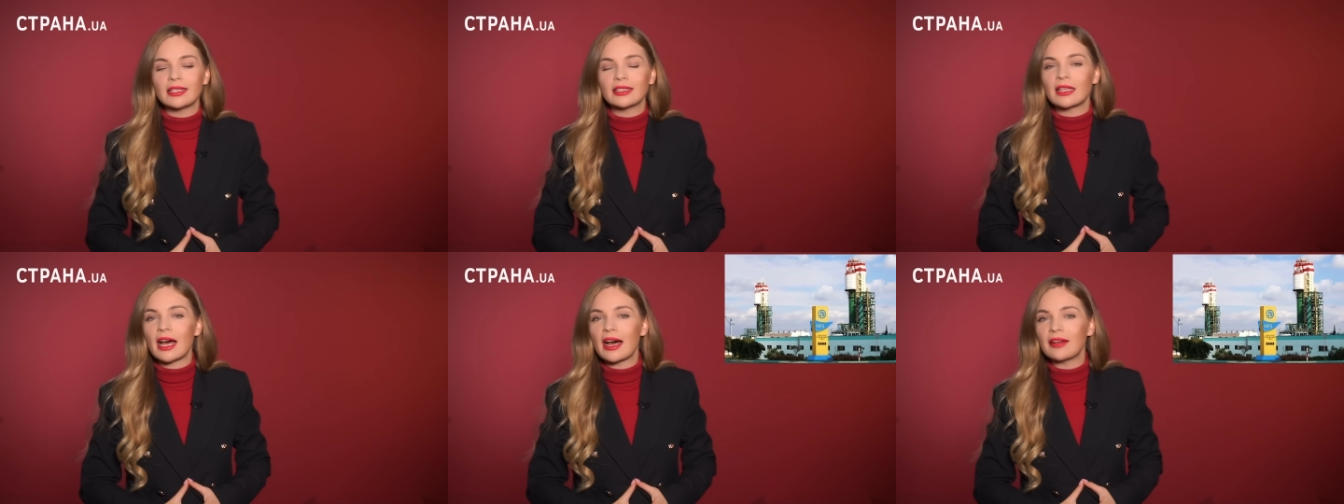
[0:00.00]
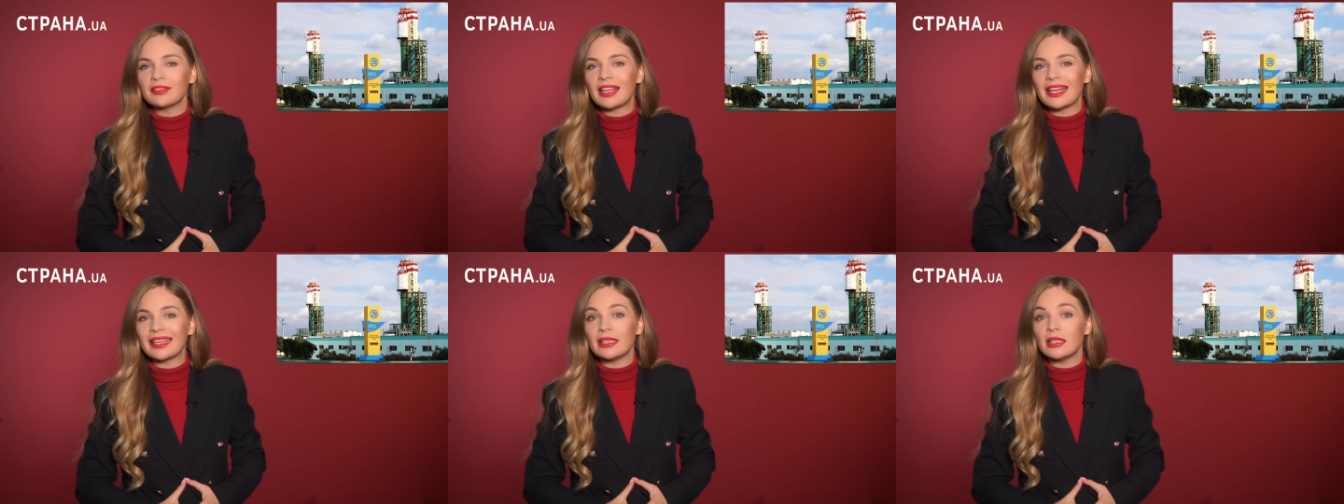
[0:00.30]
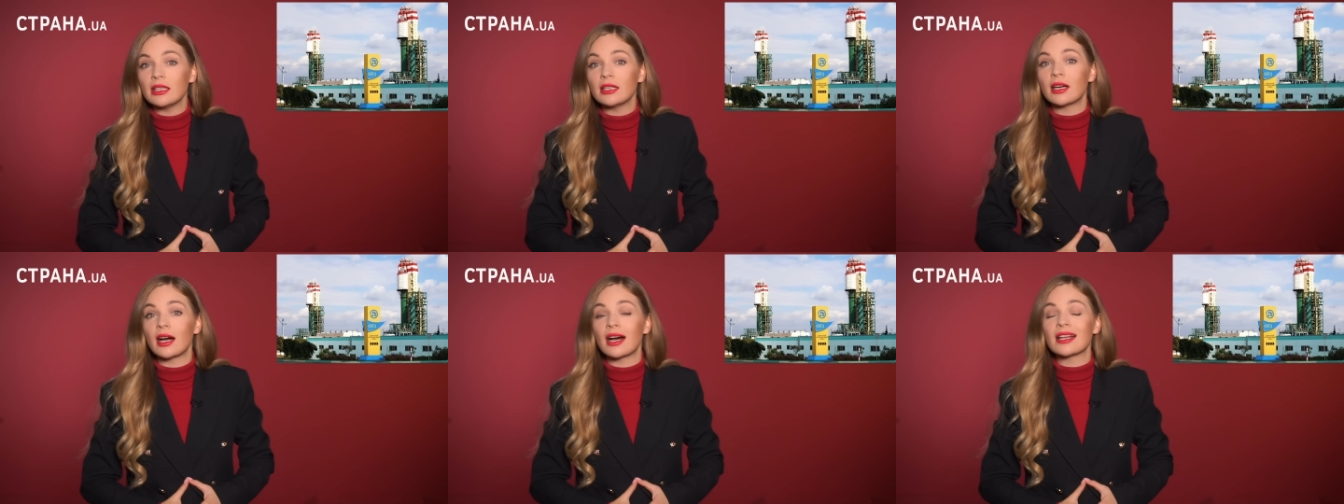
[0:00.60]
недавно
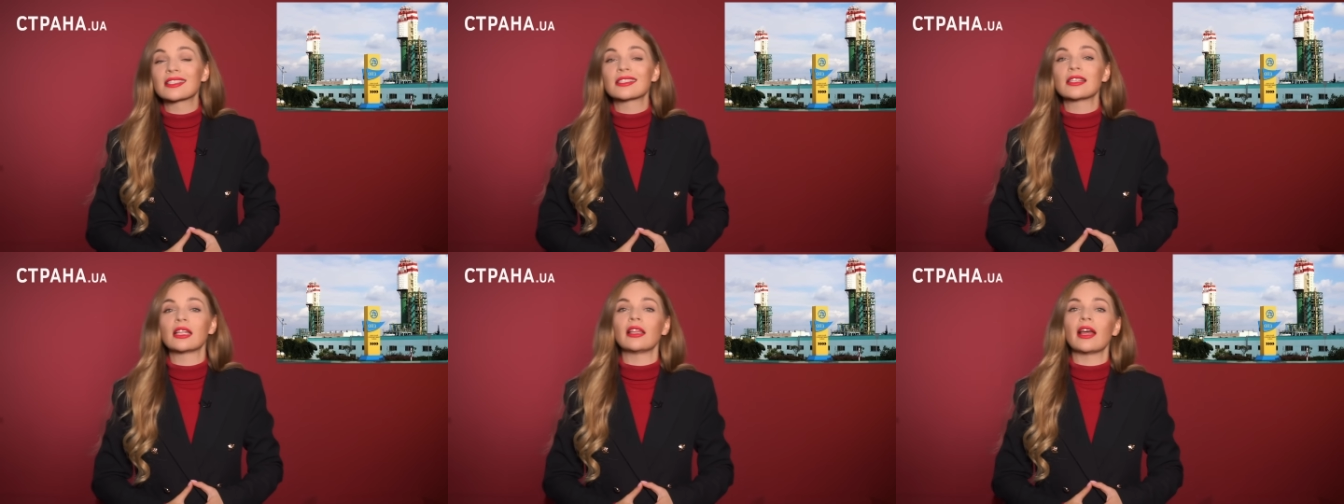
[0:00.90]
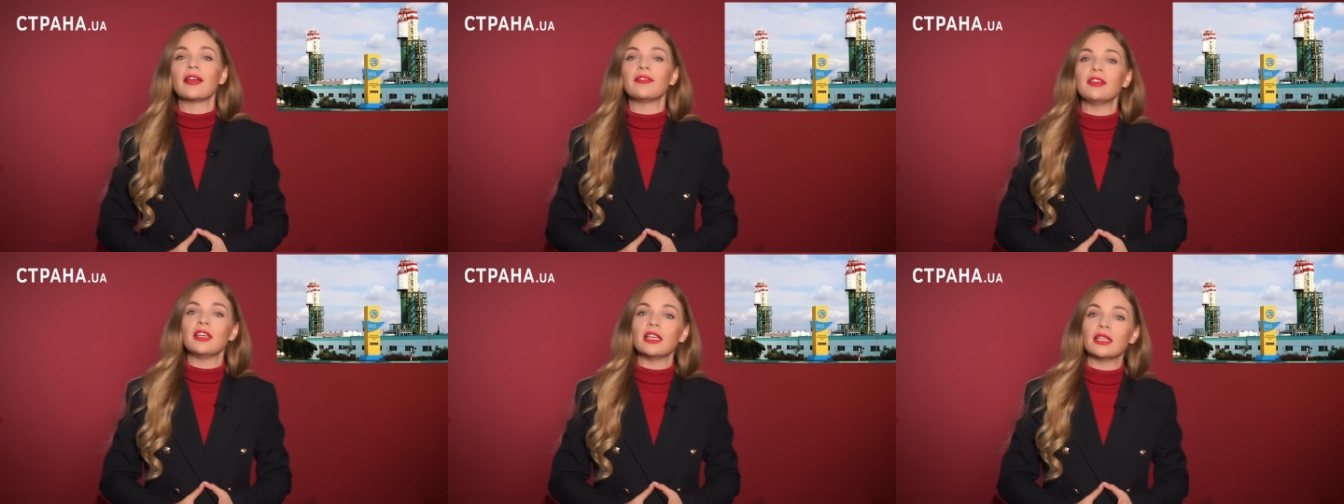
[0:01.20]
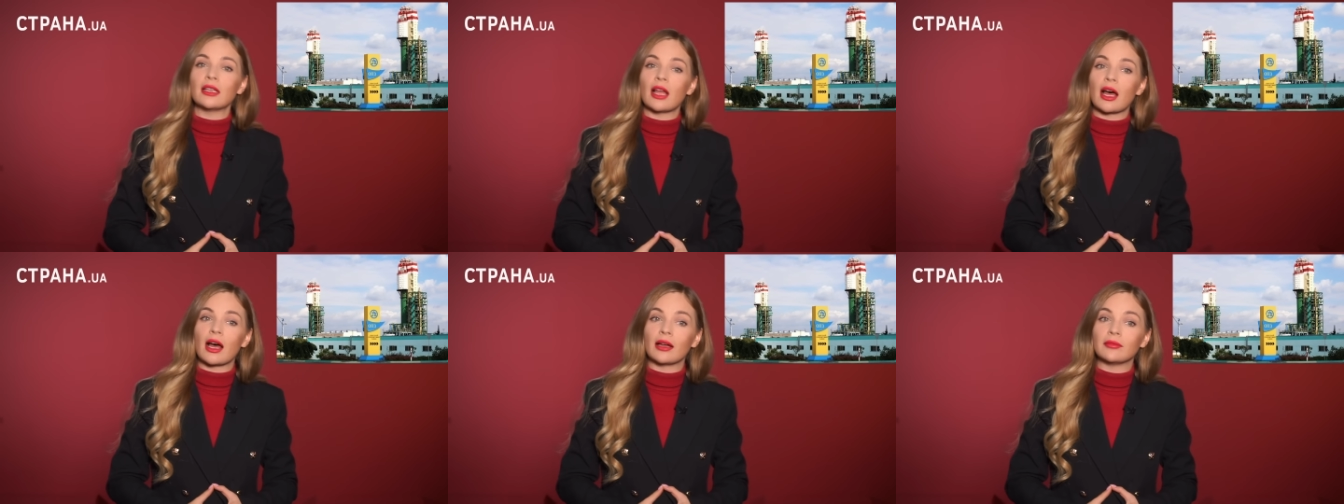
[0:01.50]
их
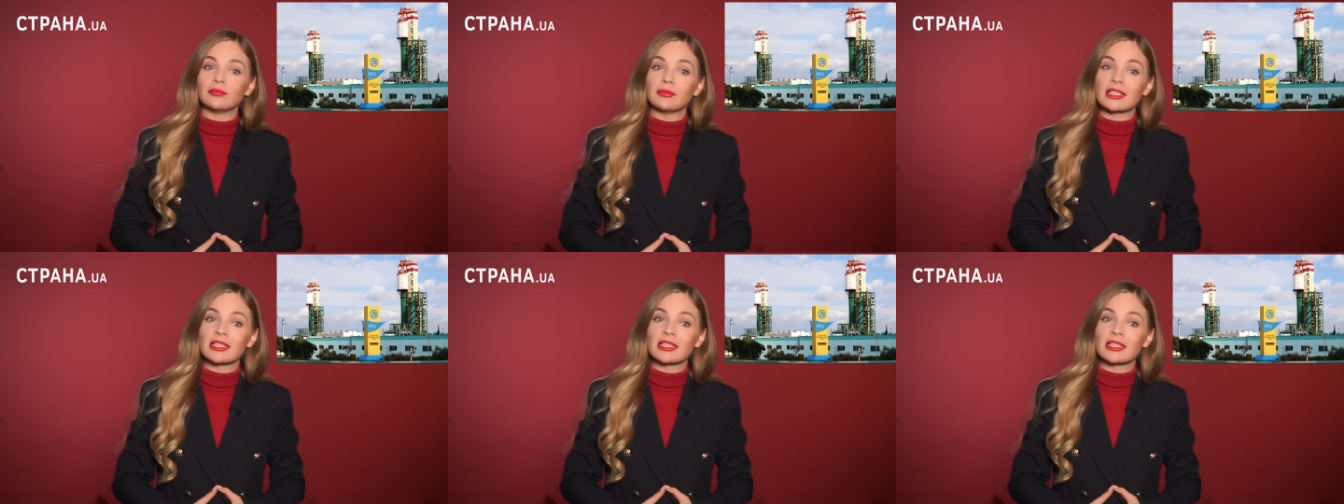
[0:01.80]
остановила.